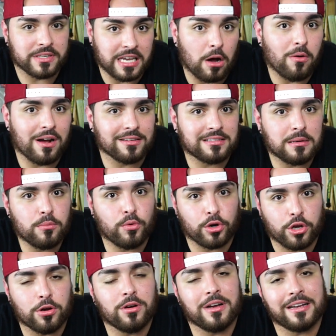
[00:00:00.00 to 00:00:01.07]
y aún así
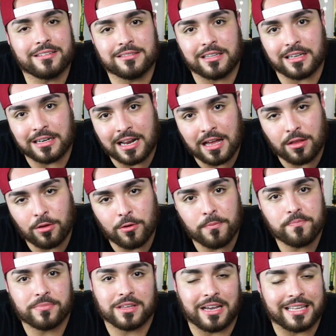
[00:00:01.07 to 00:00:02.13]
murió exterrado,